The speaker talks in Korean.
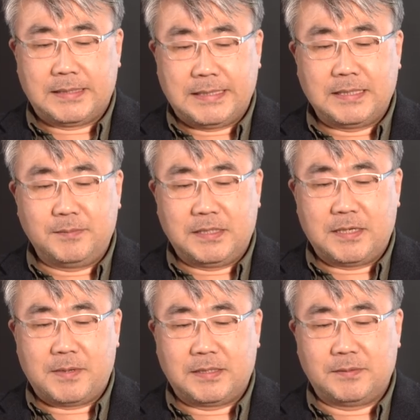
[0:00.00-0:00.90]
지금
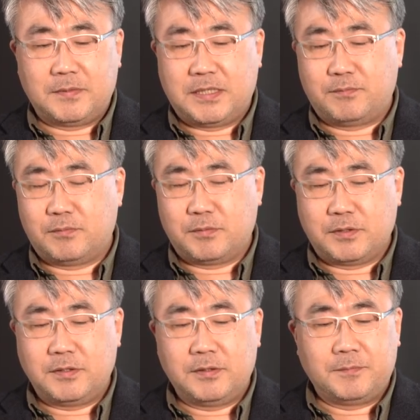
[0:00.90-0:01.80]
이제 말씀드릴
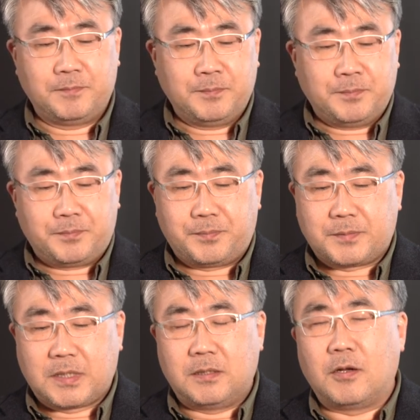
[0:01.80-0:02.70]
부분은
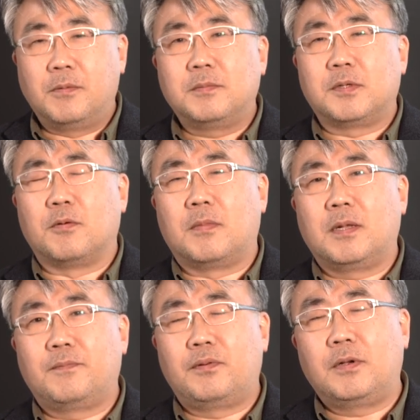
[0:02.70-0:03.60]
그럼
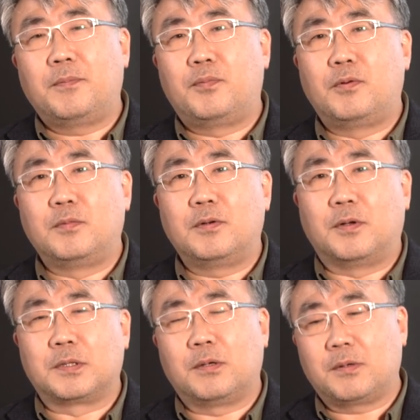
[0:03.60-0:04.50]
정말 플랫폼을
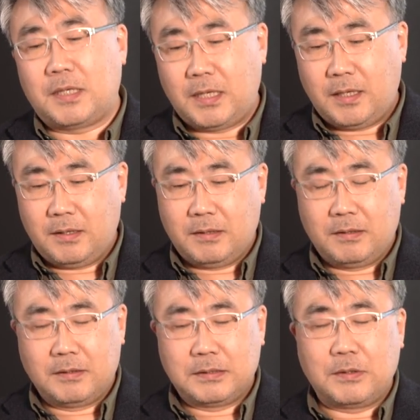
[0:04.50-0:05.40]
어떻게
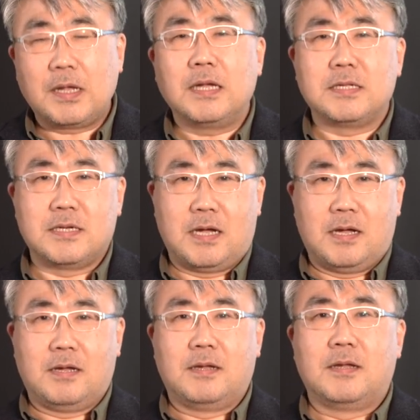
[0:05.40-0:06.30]
써야
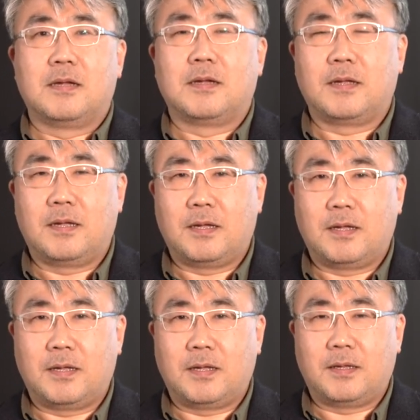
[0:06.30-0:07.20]

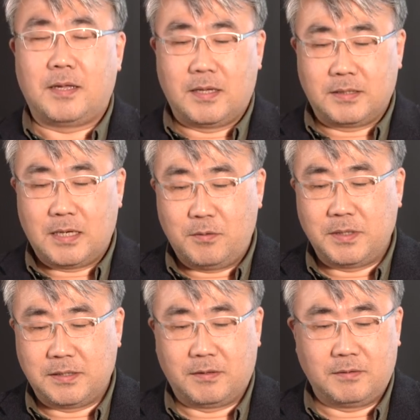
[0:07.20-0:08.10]
하는가에 대한
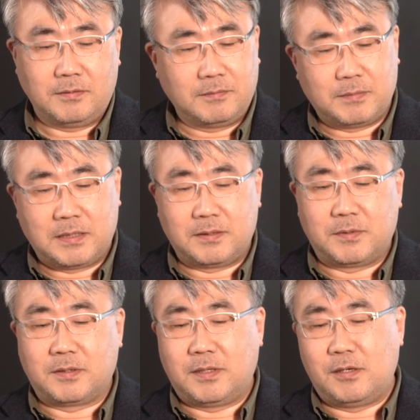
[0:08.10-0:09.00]
차원에서
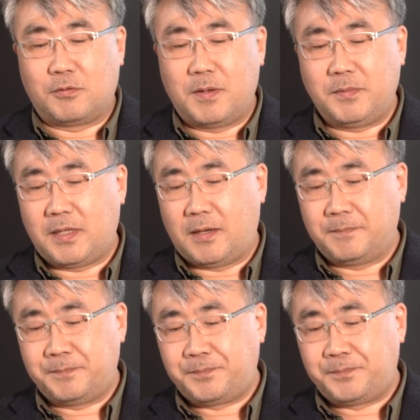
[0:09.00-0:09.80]
말씀을 드리려고 합니다.